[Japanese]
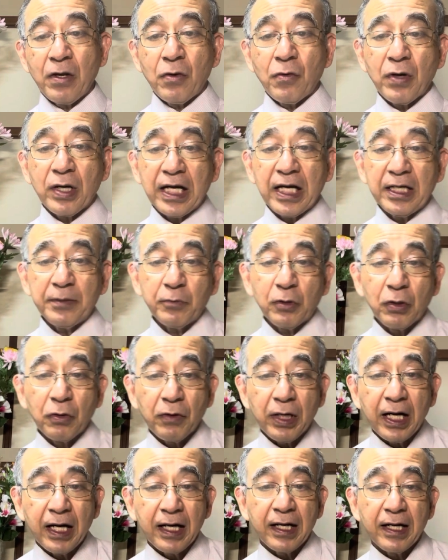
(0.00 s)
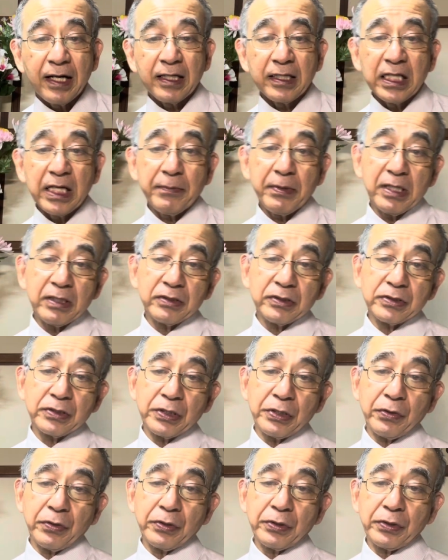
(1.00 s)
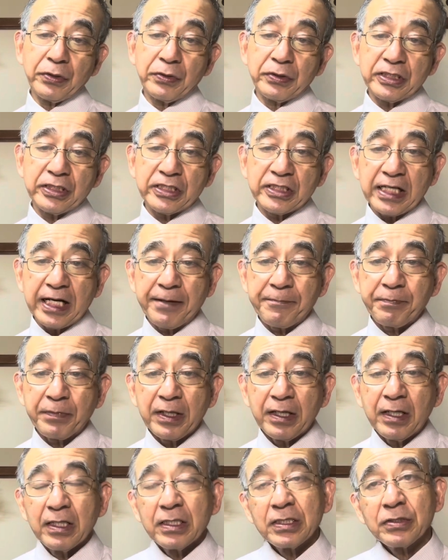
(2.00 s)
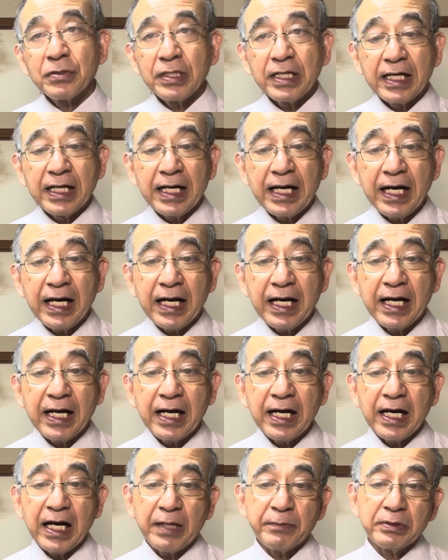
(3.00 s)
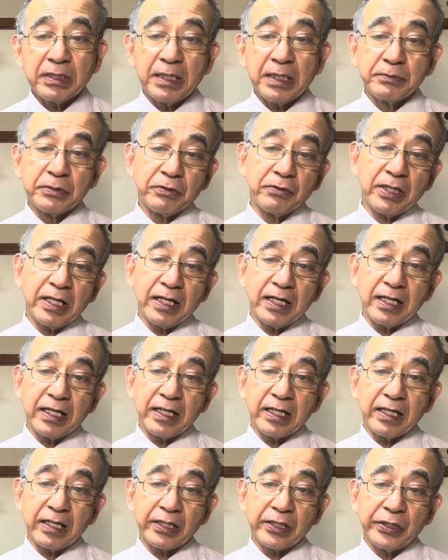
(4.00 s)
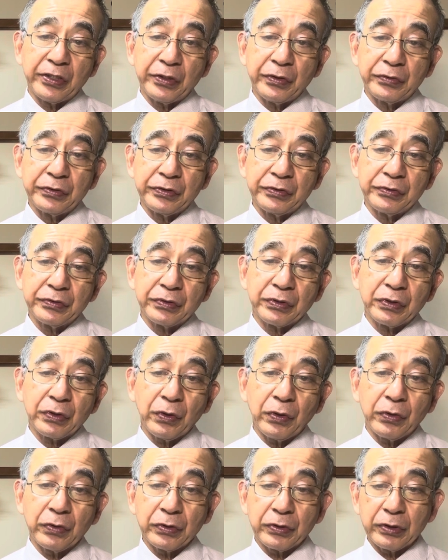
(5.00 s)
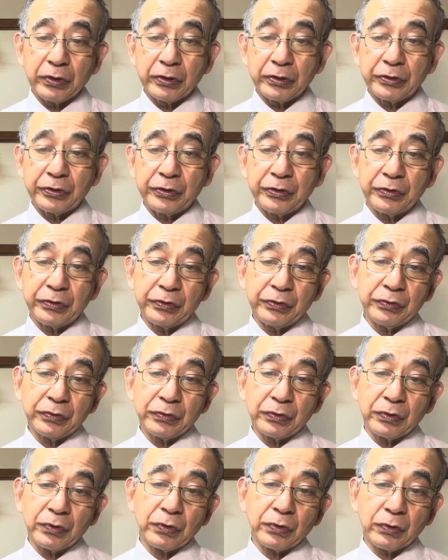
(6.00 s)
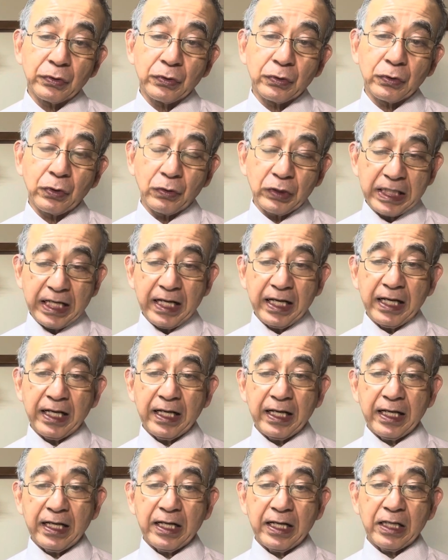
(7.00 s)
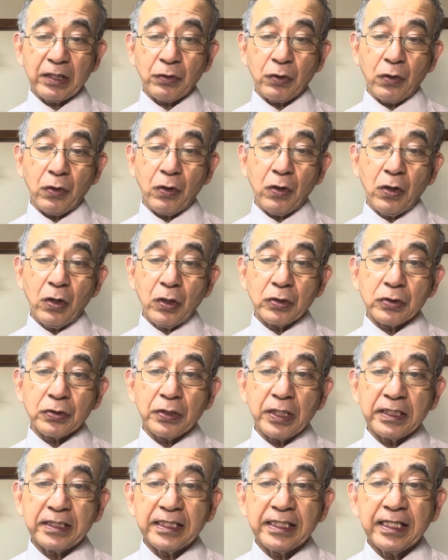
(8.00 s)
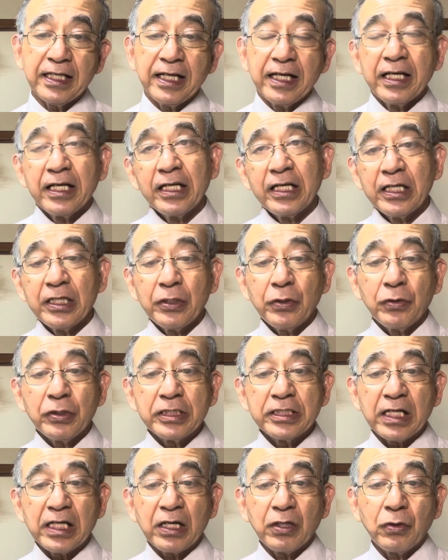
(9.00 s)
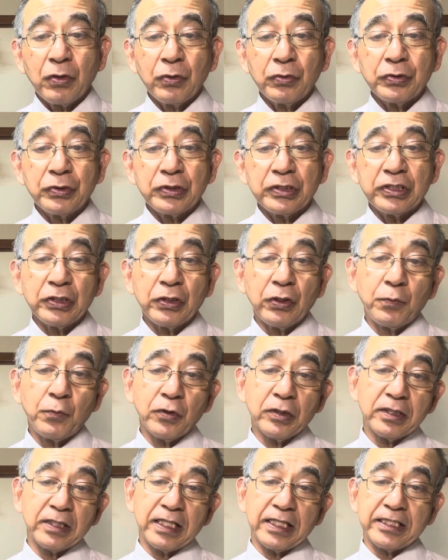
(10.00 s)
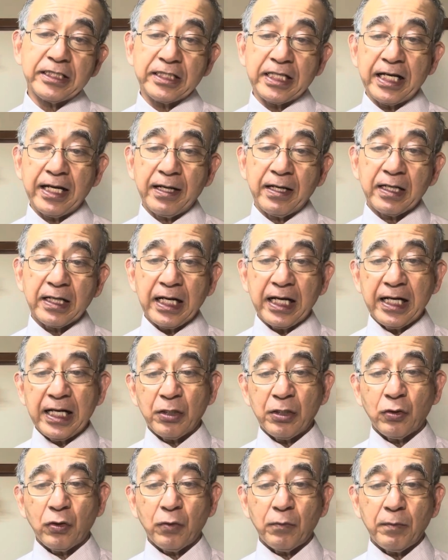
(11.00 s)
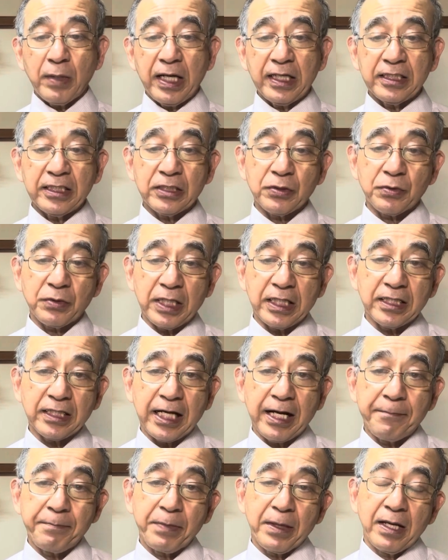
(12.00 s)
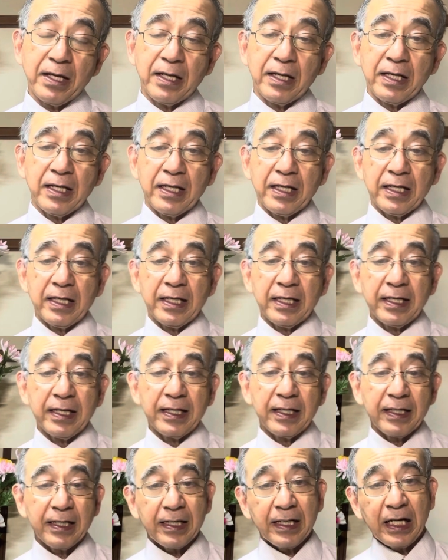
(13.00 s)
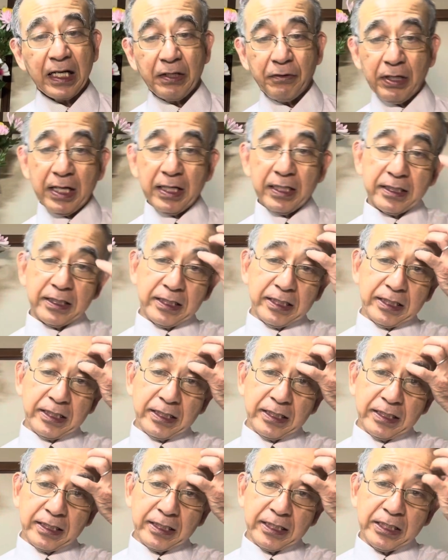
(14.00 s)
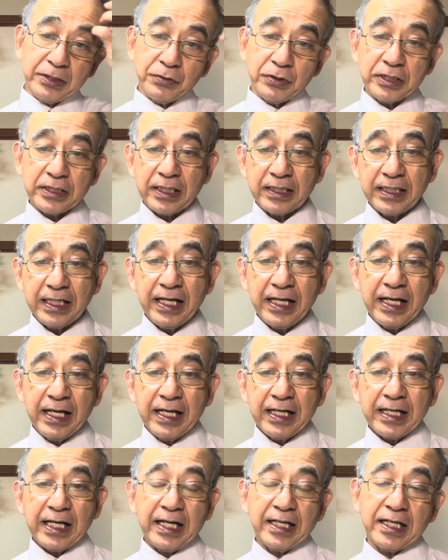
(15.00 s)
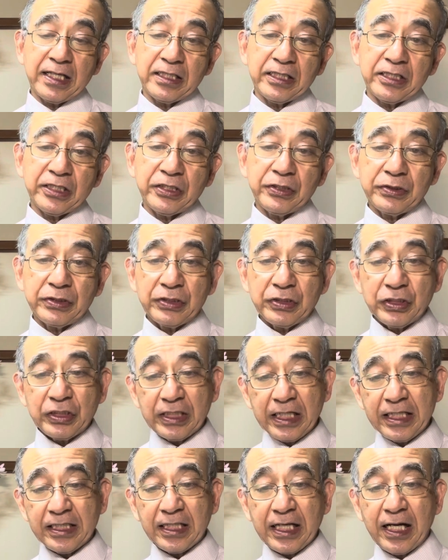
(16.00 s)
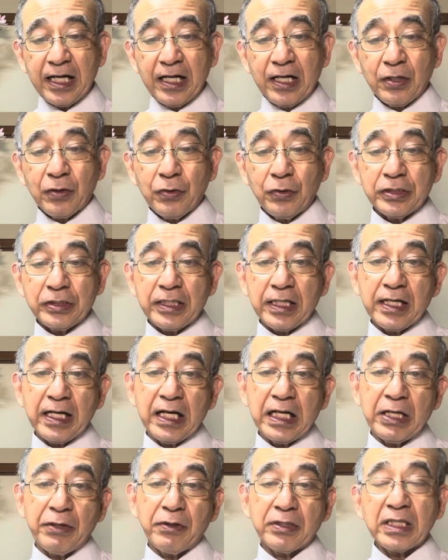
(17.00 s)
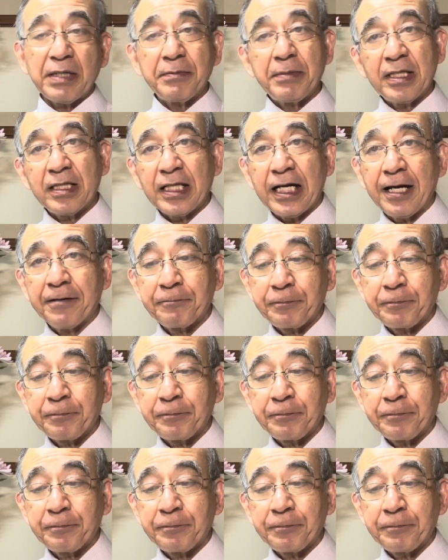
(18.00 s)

若い者は手早くそれを料理した。それから、アブラハムは牛乳と牛乳とで、えー、と、それに料理した子牛を持ってきて、彼らの前に備えた。えー、彼は木の下で彼らに給仕していた。こうして彼らは食べた。